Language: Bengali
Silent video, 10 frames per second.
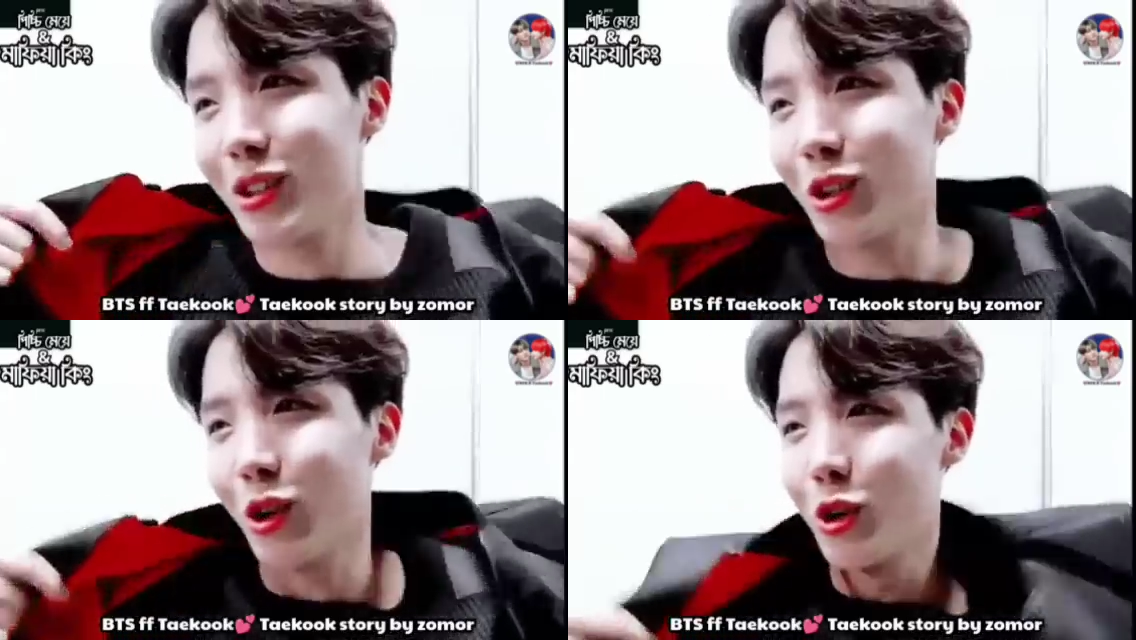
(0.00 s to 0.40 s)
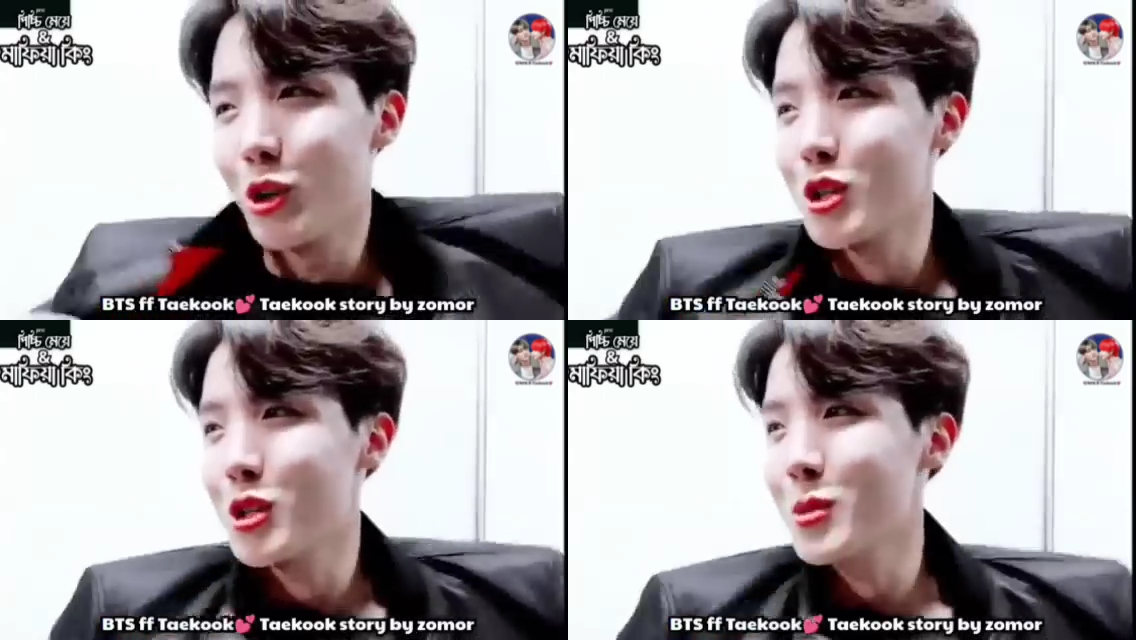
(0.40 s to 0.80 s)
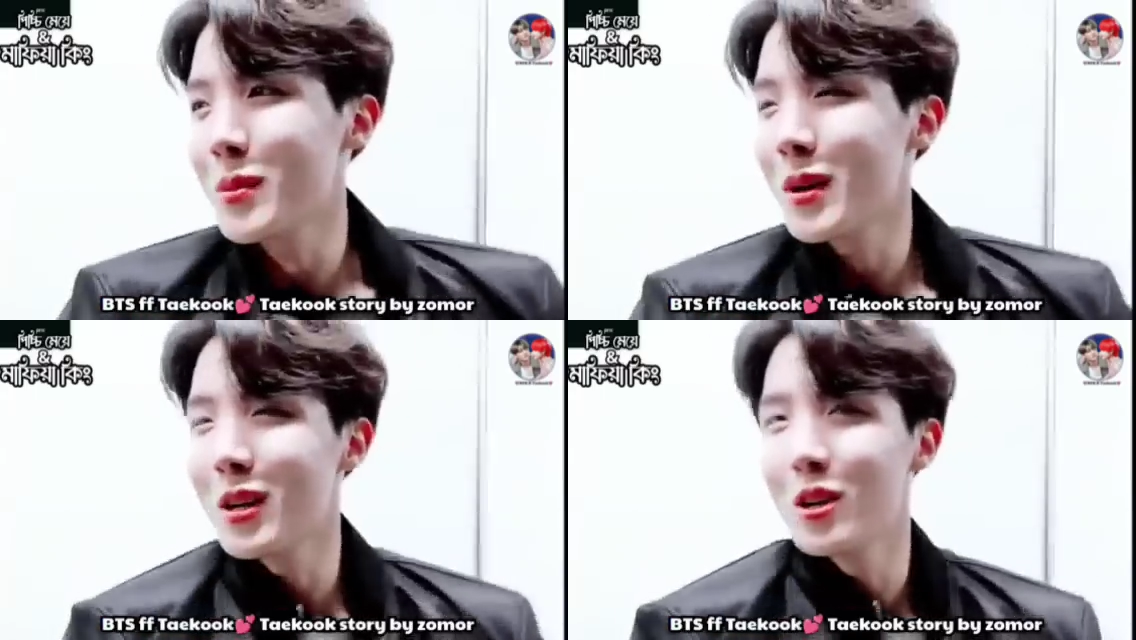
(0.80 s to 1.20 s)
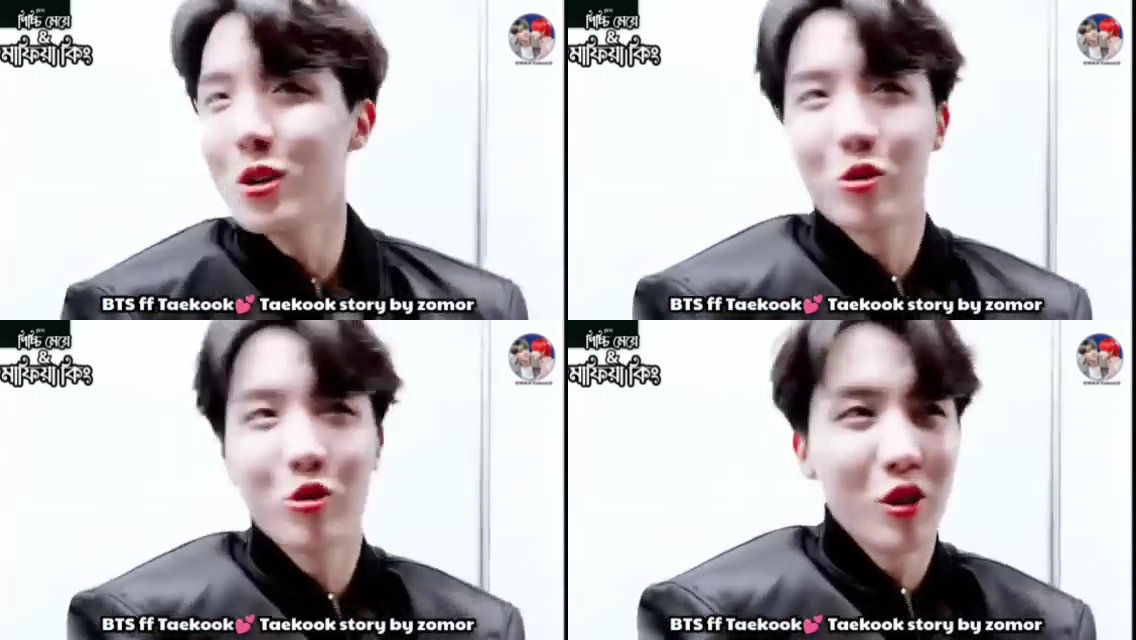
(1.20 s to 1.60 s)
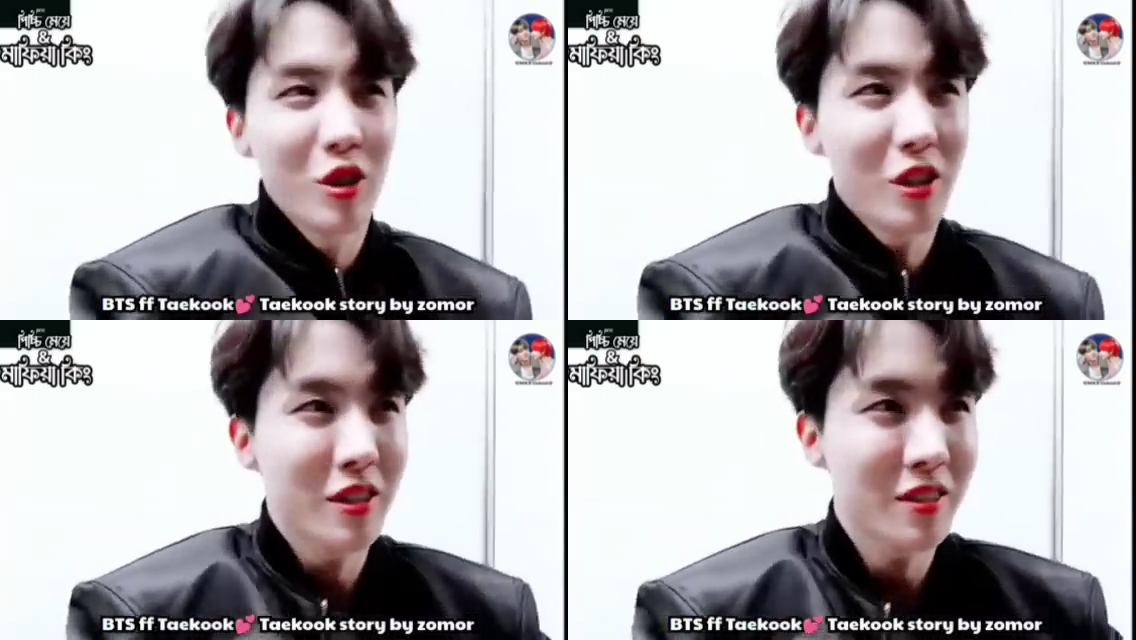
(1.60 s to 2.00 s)
তাই আমি রাজি হইনি
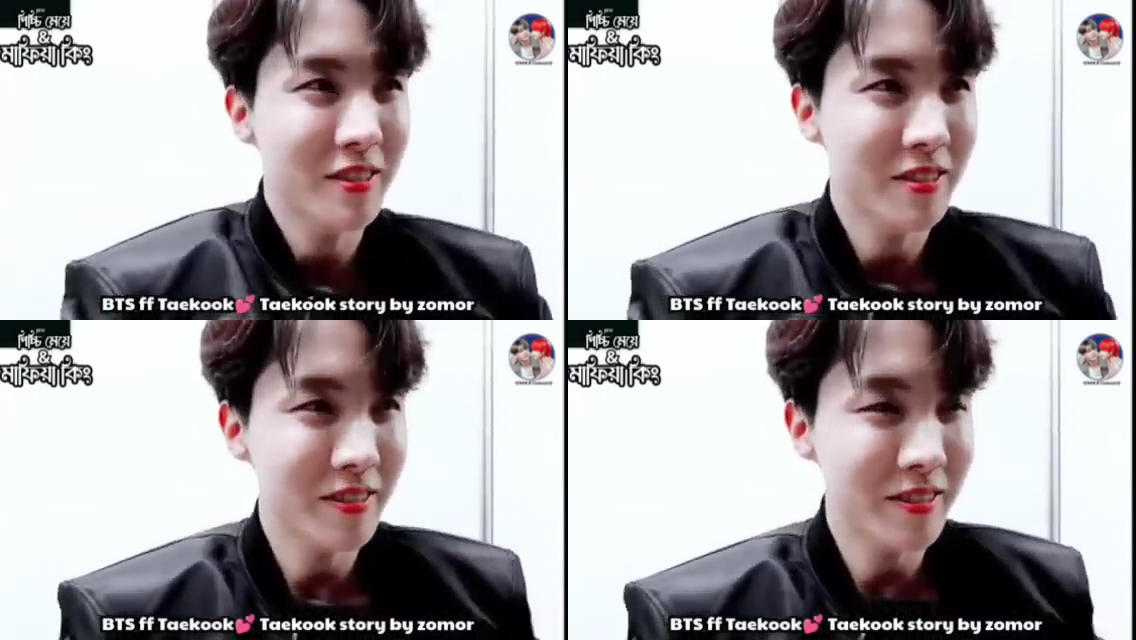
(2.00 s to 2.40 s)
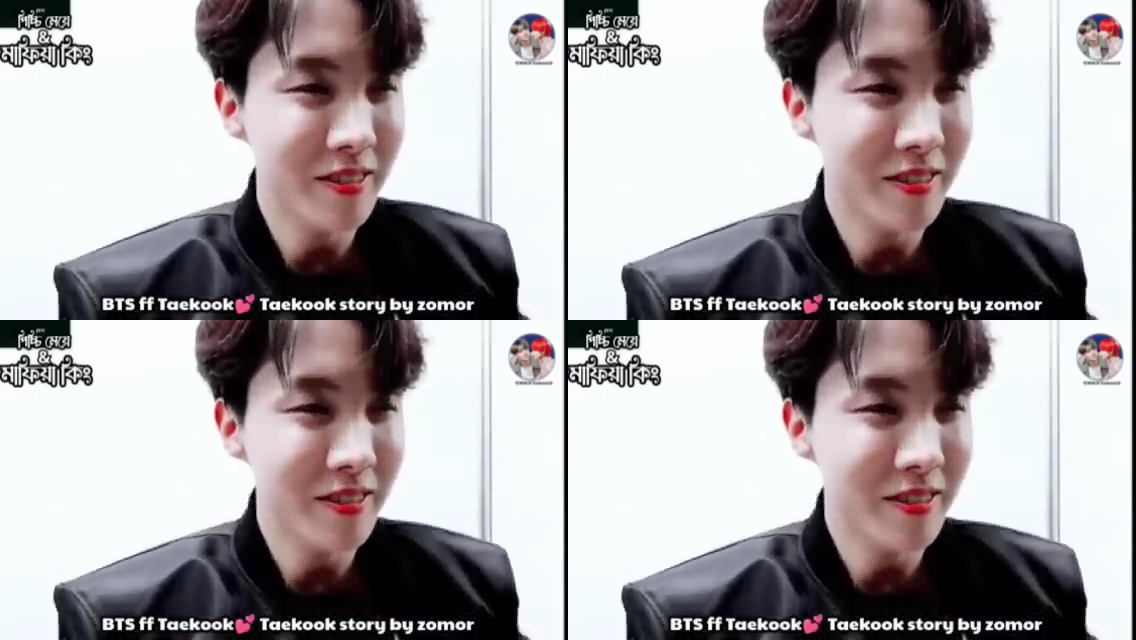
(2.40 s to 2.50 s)
তবে এখন আমার